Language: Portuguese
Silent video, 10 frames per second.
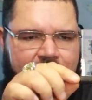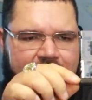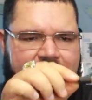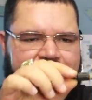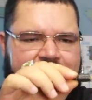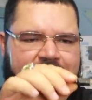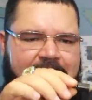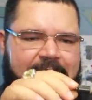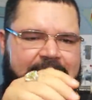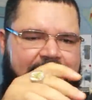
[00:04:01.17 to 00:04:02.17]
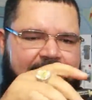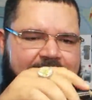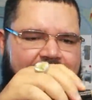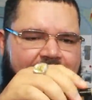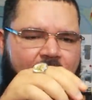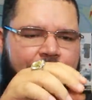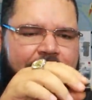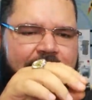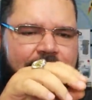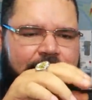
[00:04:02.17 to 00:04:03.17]
E se a gente analisar, ele está
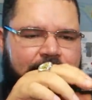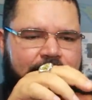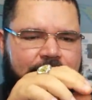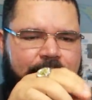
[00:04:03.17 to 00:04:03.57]
realmente com